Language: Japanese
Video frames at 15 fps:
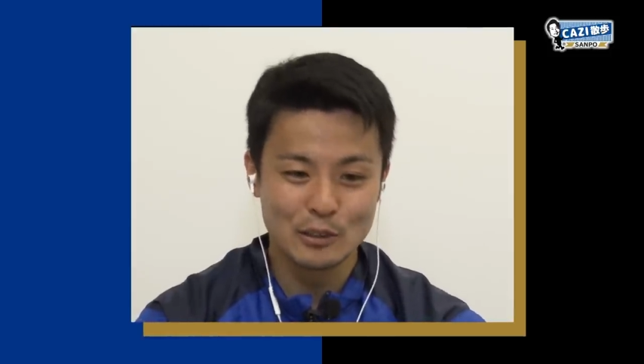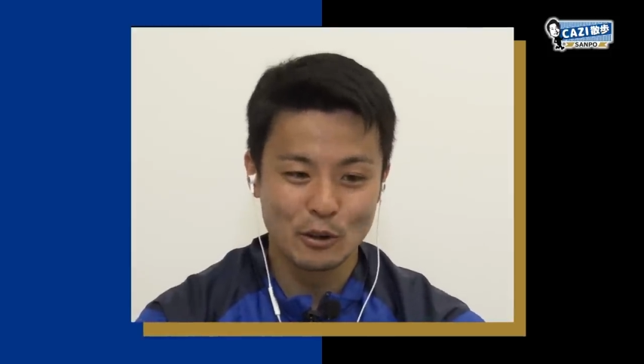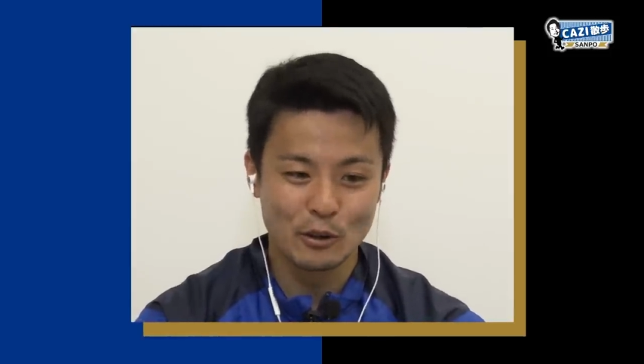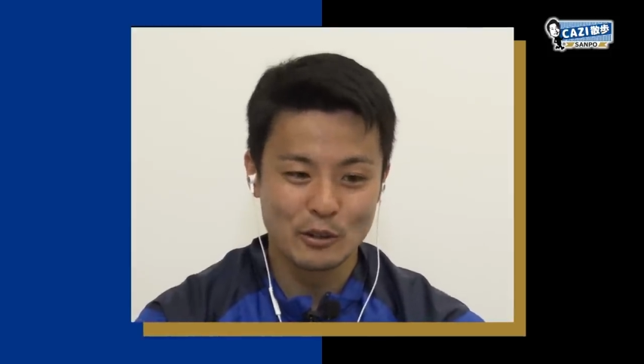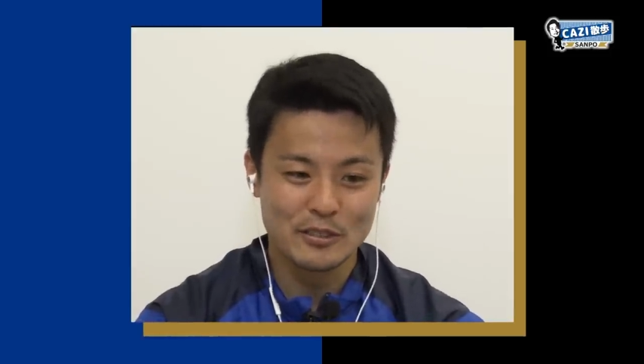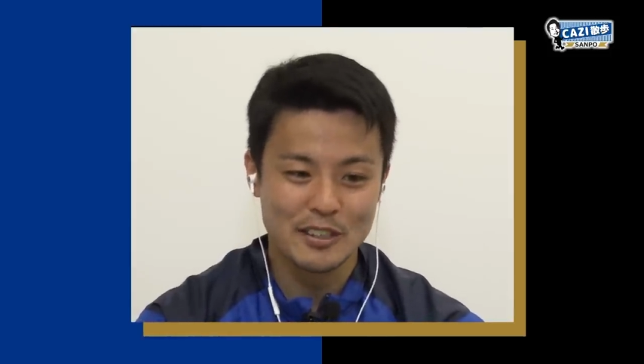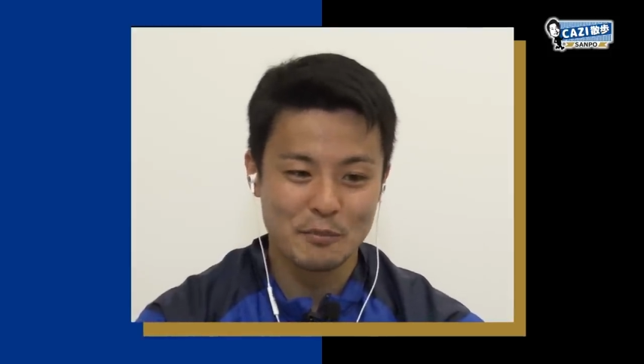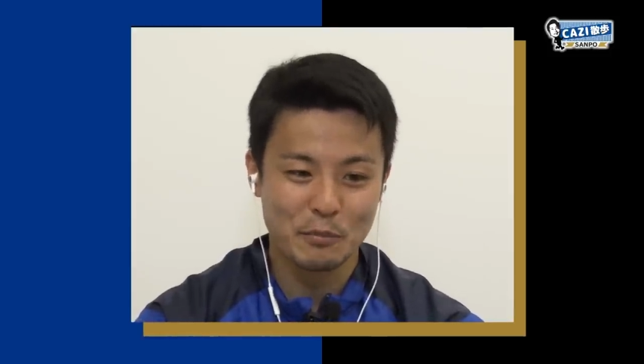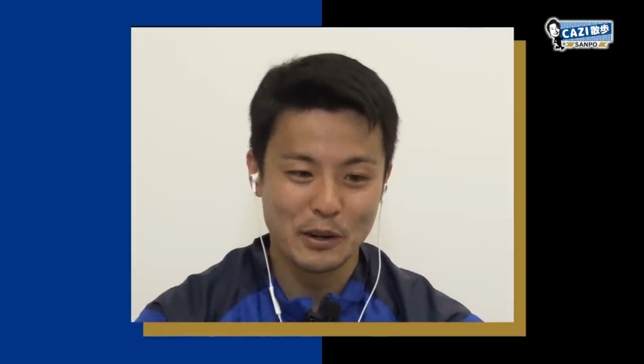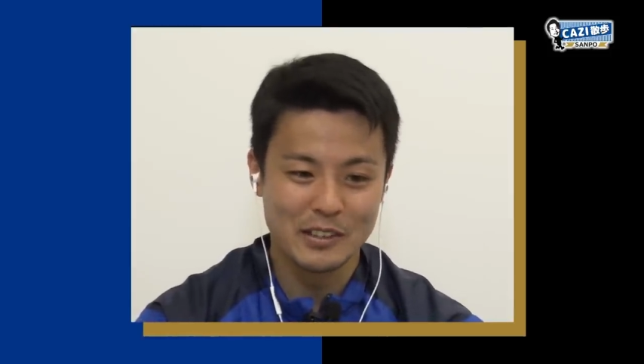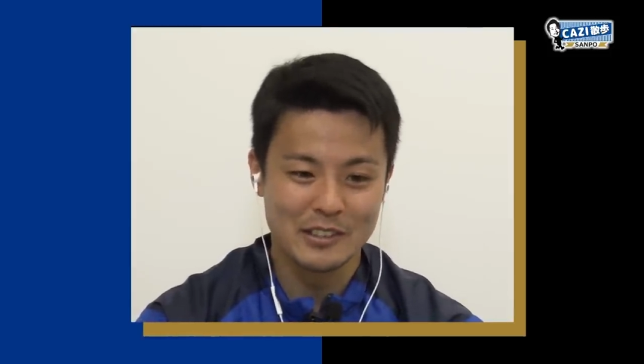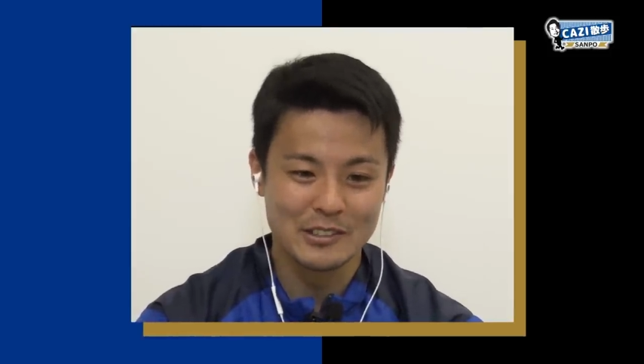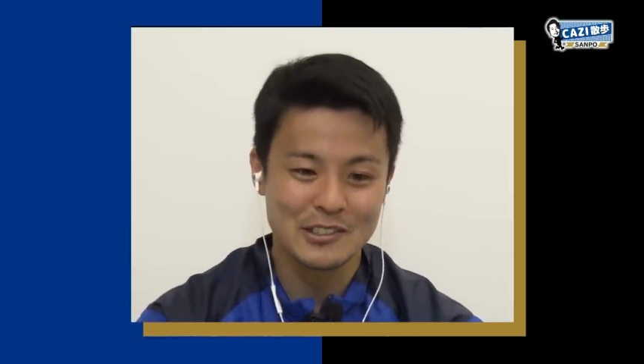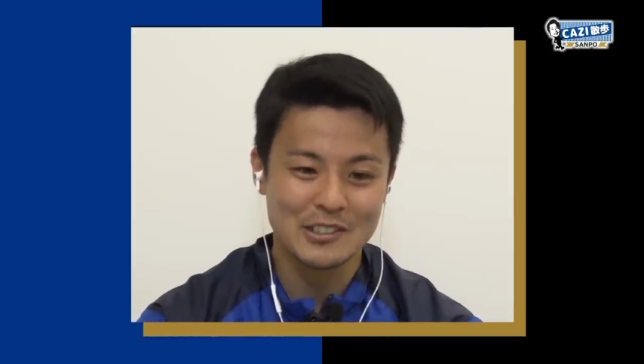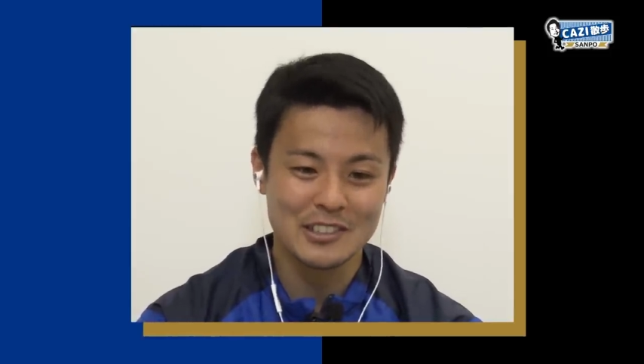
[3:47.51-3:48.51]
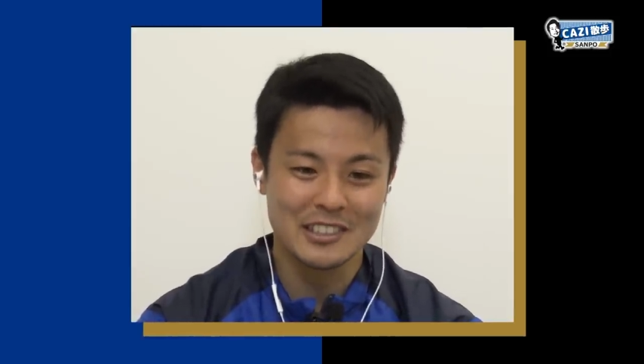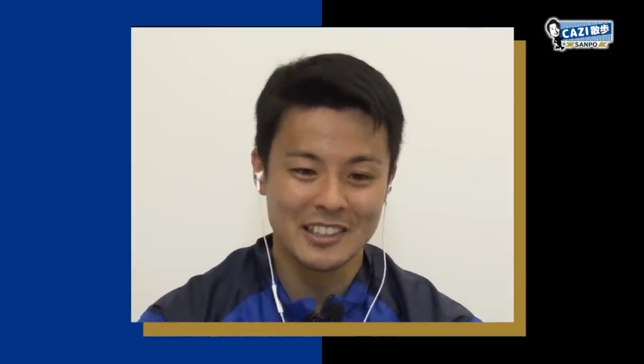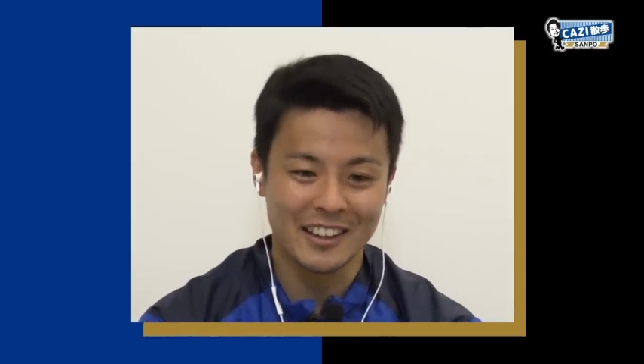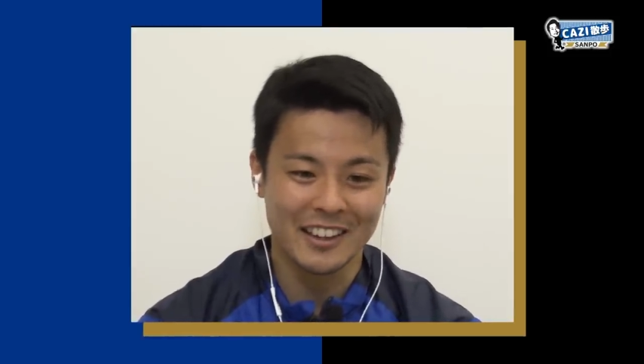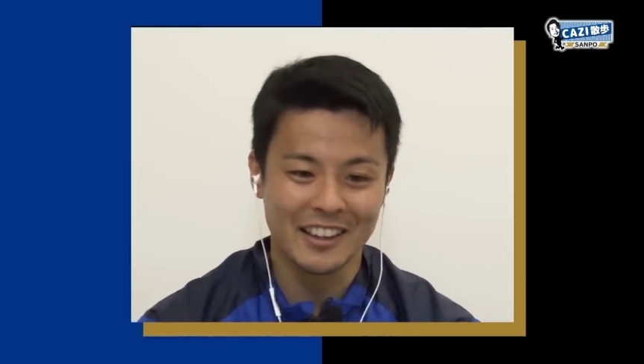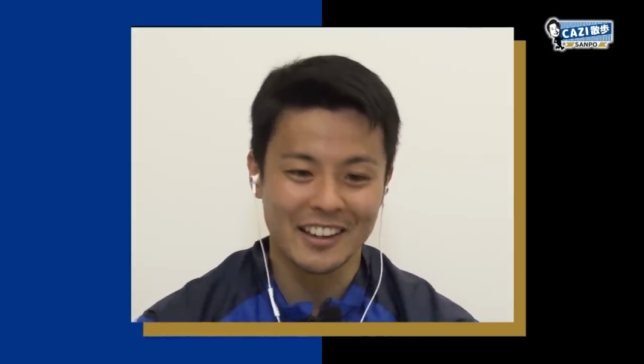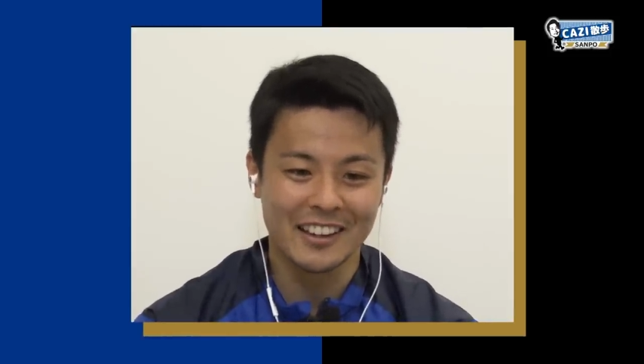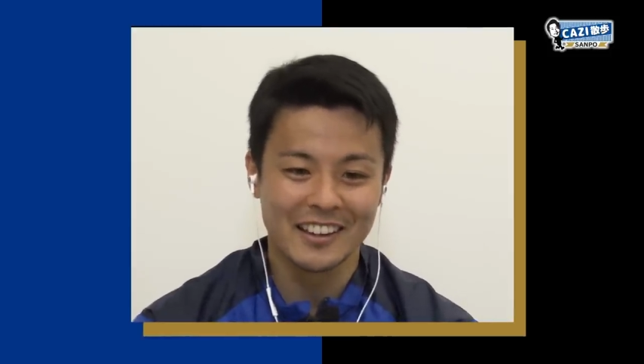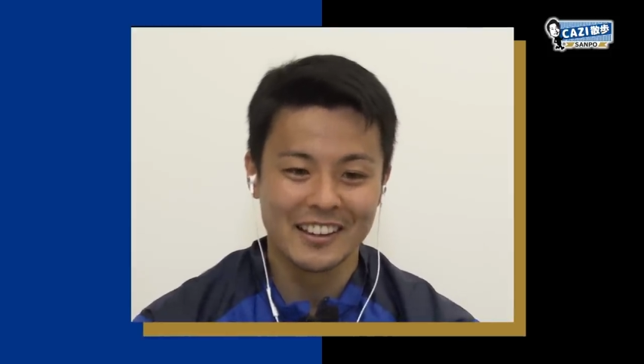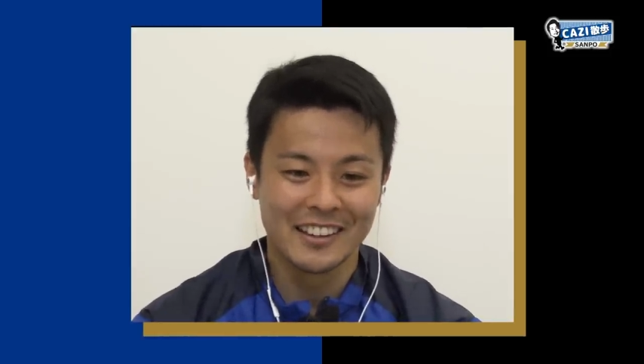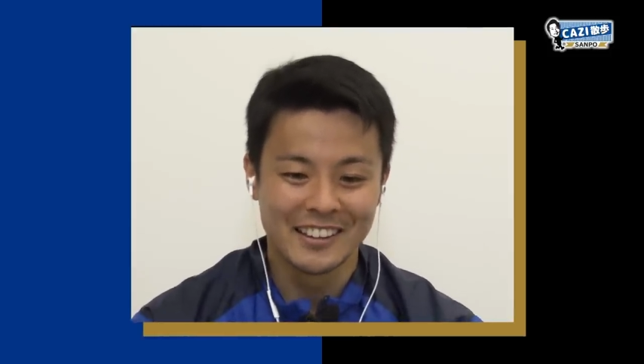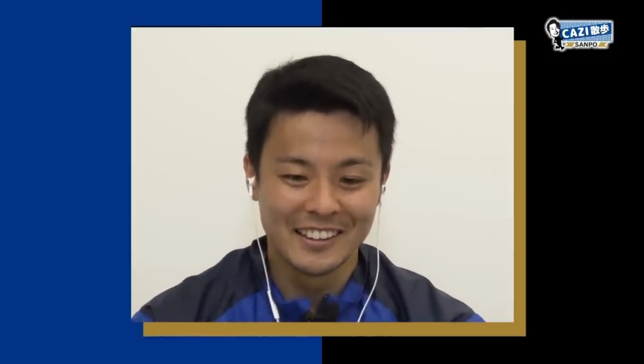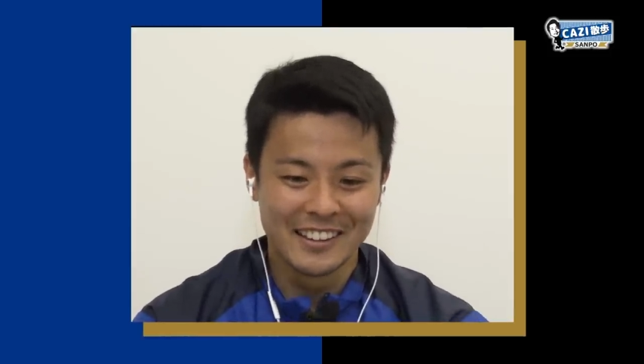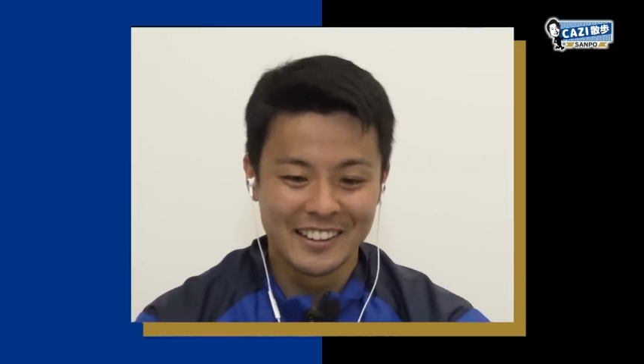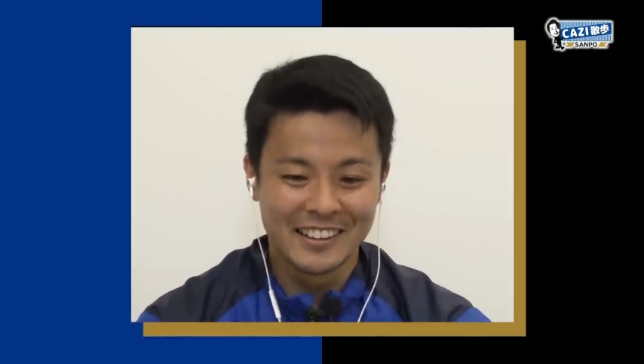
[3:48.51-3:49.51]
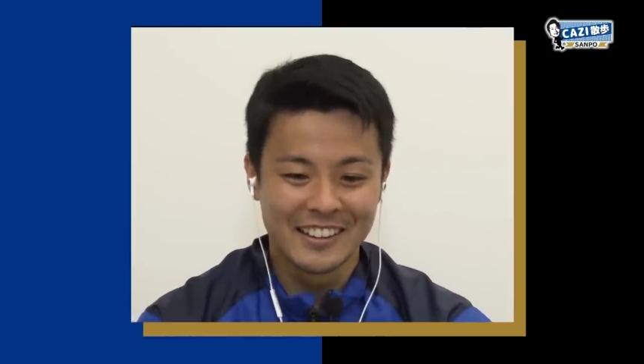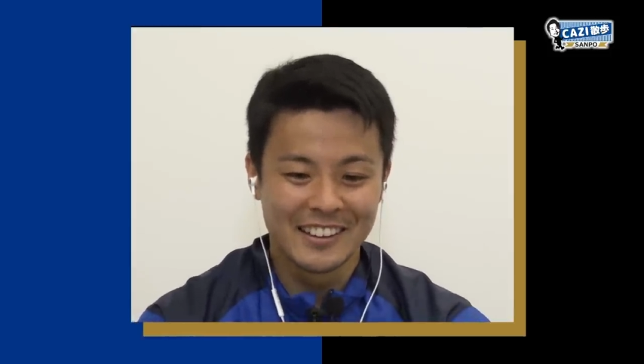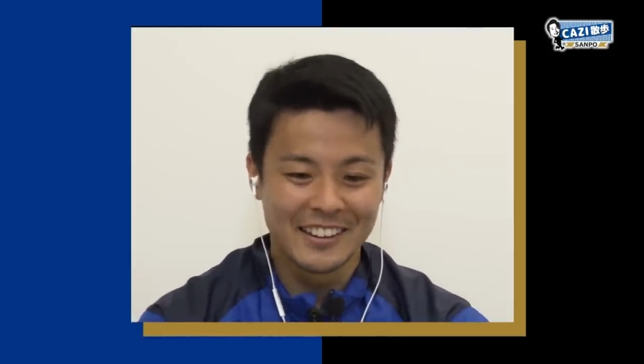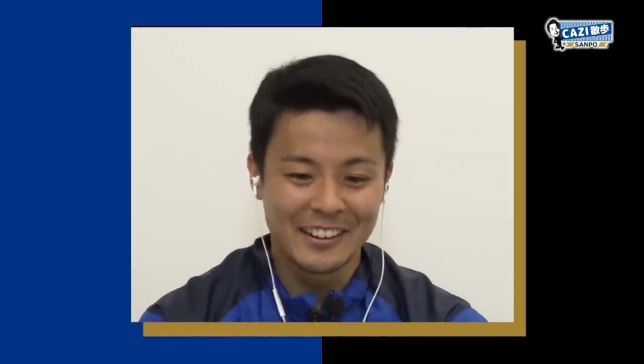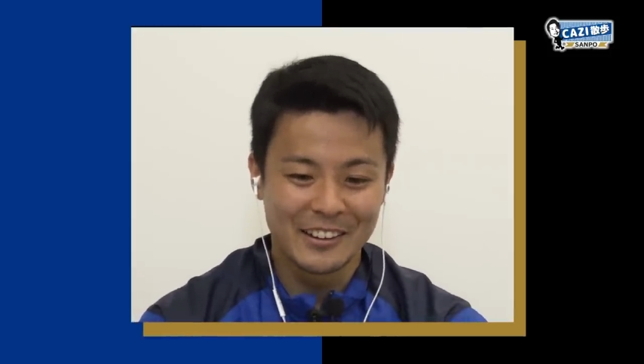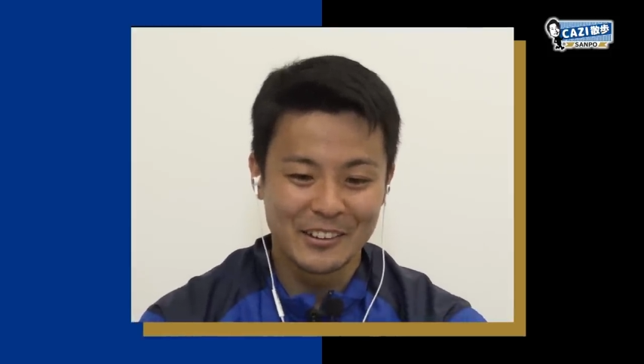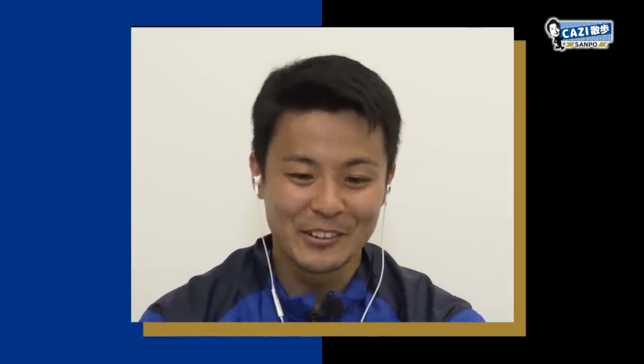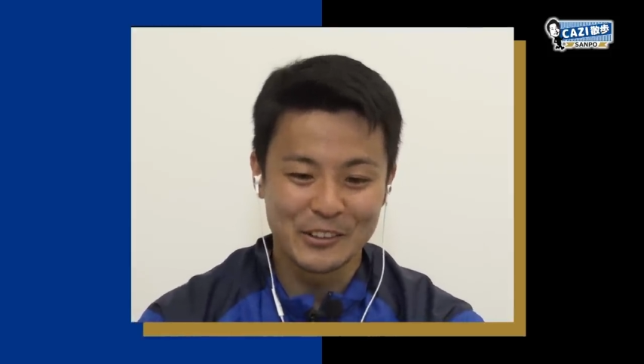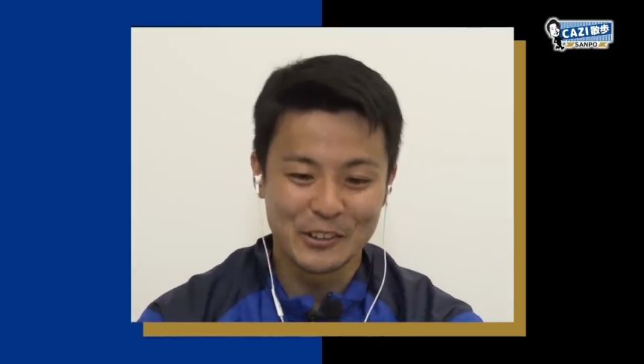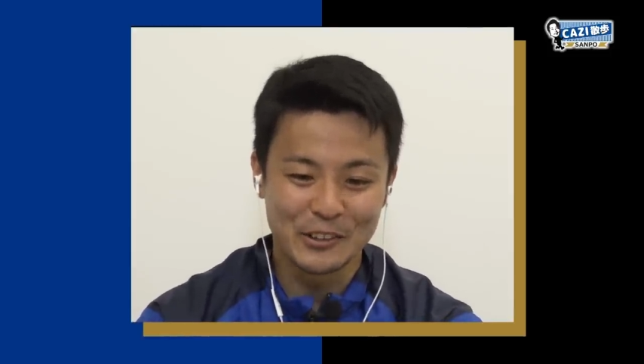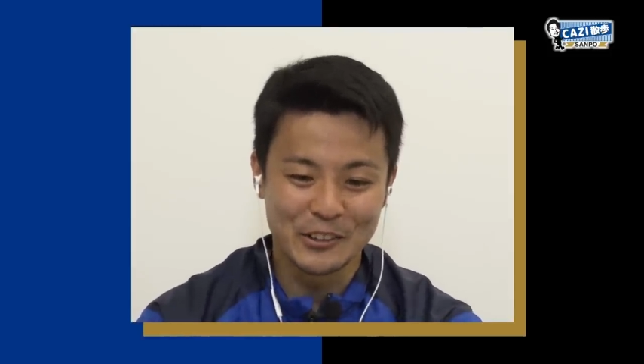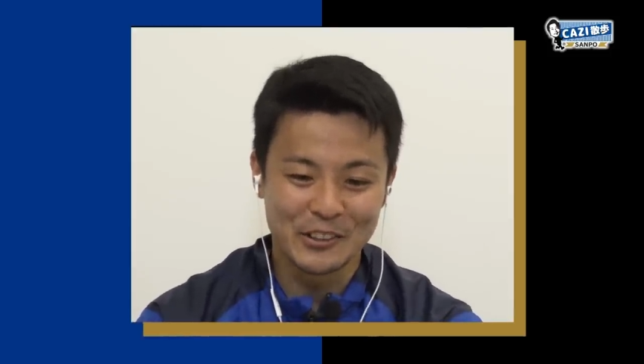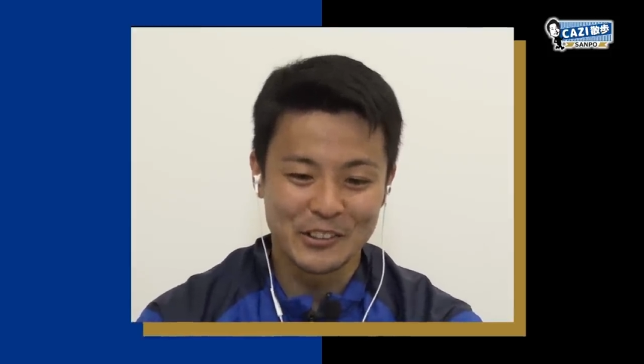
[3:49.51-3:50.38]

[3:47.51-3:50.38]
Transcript: と先輩にくっついてああ本当